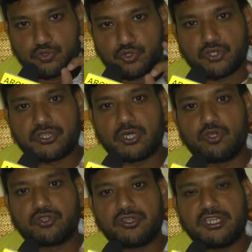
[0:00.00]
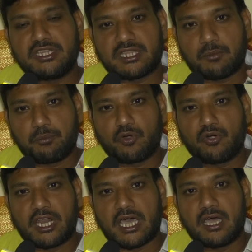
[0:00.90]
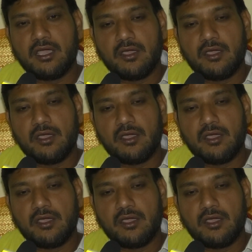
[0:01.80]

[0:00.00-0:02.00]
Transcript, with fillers: ఉసురు తగులుతుంది తప్పకుండా